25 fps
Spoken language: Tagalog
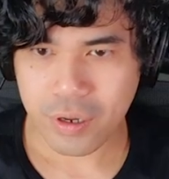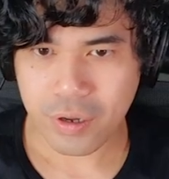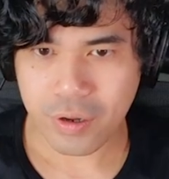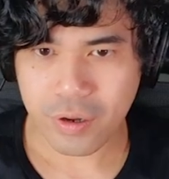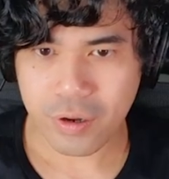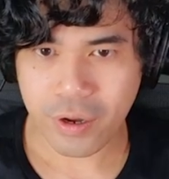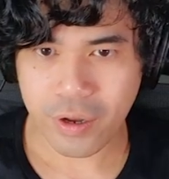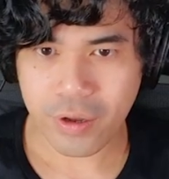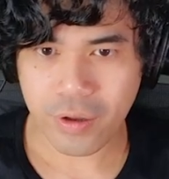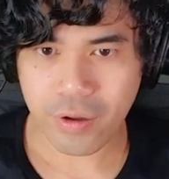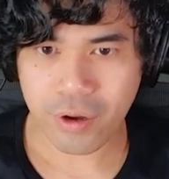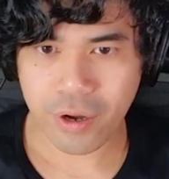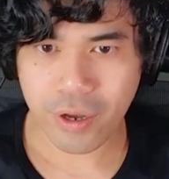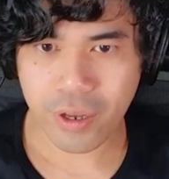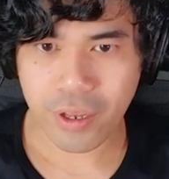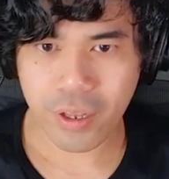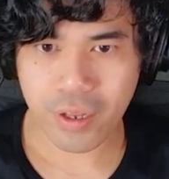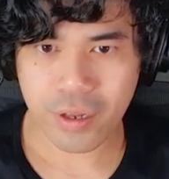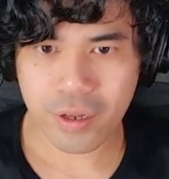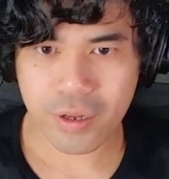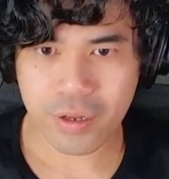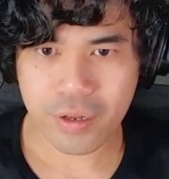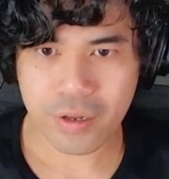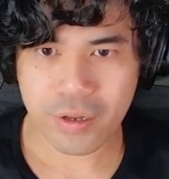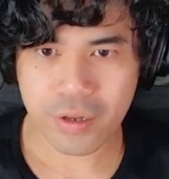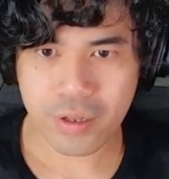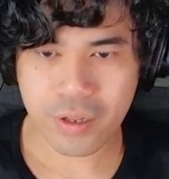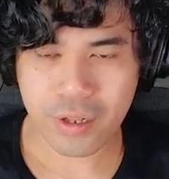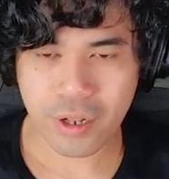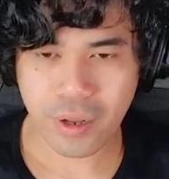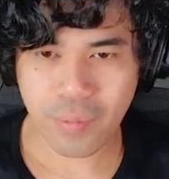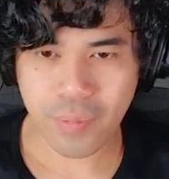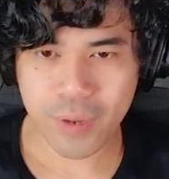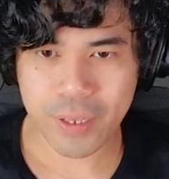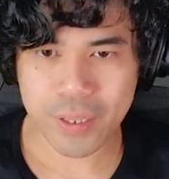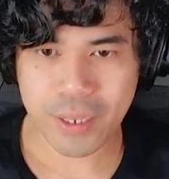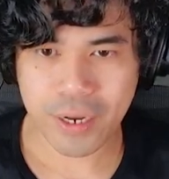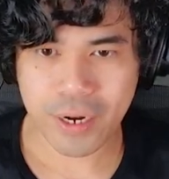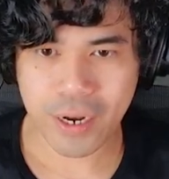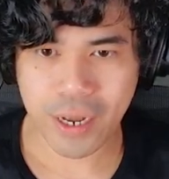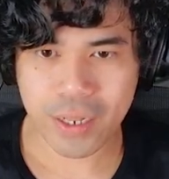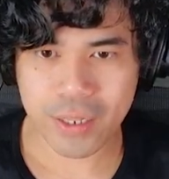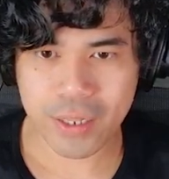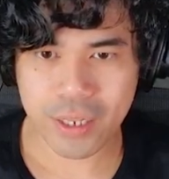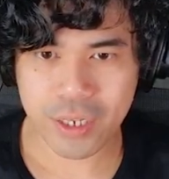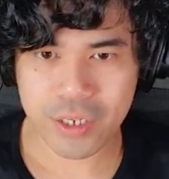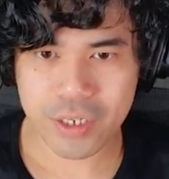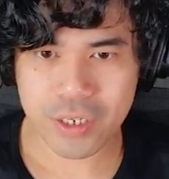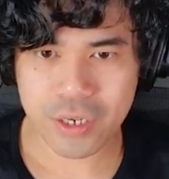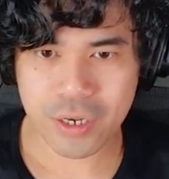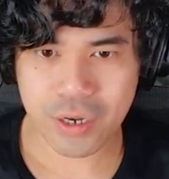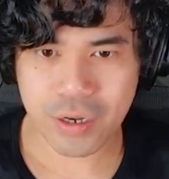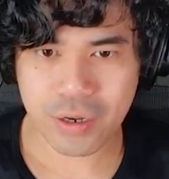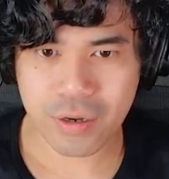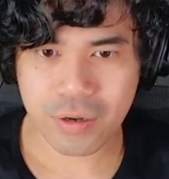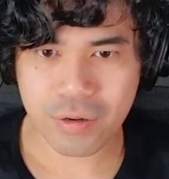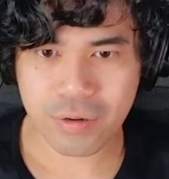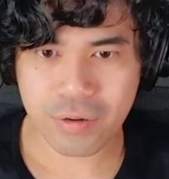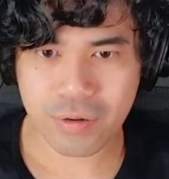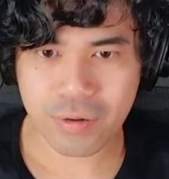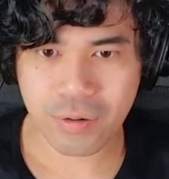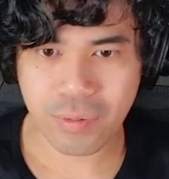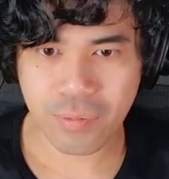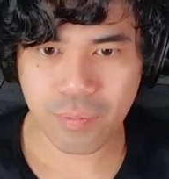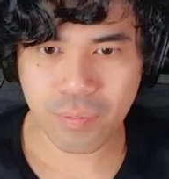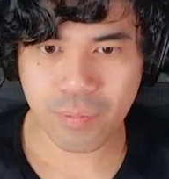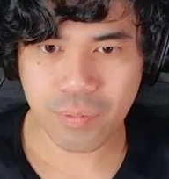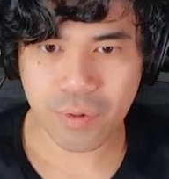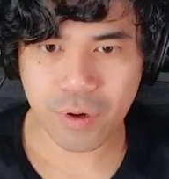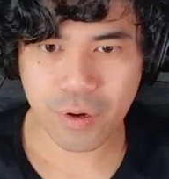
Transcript: Okay, okay. Napitan natin siya. Bro.